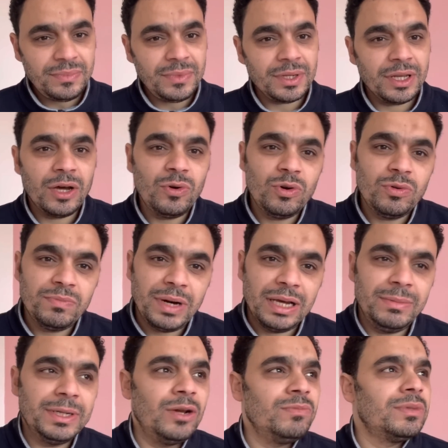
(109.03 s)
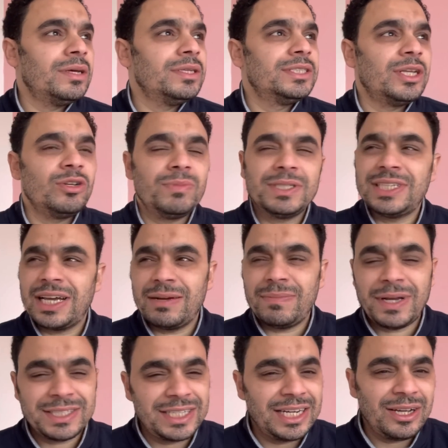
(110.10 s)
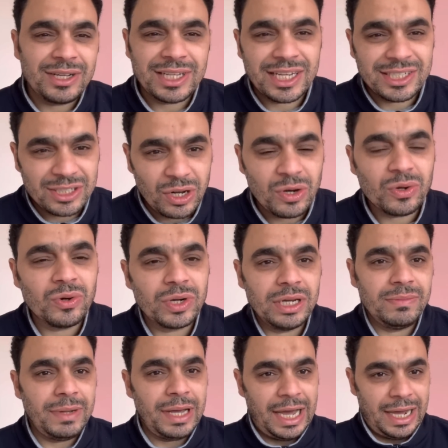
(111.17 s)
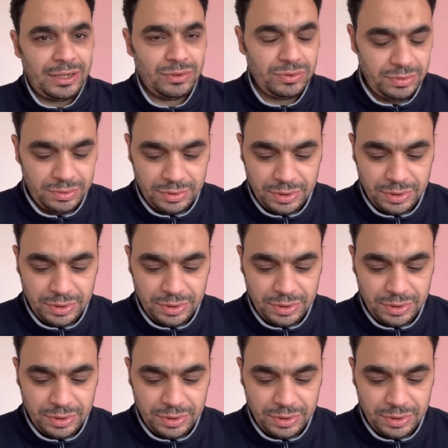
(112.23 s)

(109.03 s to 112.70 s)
جو هم قايمين قال لهم استنوا بس يا جماعه ثانيه واحده عايز اقول لكم كلمه قعدوا